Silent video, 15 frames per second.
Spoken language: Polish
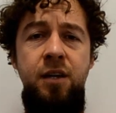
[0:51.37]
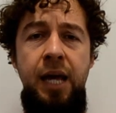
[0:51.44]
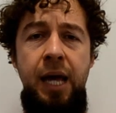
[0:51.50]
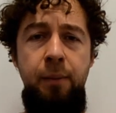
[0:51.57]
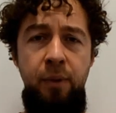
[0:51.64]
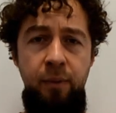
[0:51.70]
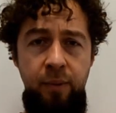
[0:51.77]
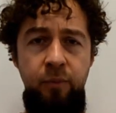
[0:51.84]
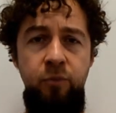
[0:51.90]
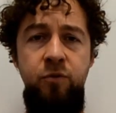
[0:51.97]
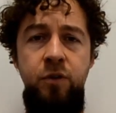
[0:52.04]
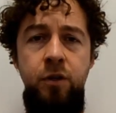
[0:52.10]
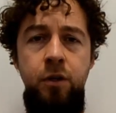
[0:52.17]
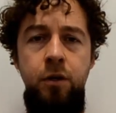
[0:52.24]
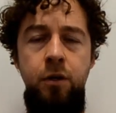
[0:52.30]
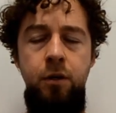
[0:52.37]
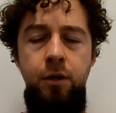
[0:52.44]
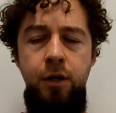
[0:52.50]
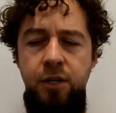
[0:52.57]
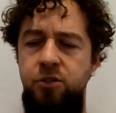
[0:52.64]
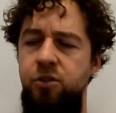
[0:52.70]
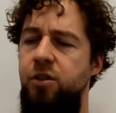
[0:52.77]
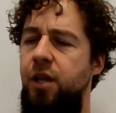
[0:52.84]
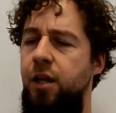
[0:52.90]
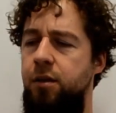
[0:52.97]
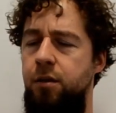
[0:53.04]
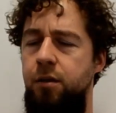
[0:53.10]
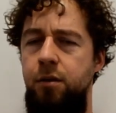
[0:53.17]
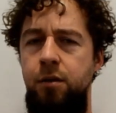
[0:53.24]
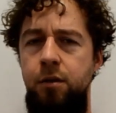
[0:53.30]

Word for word: A mama mówi idź do taty.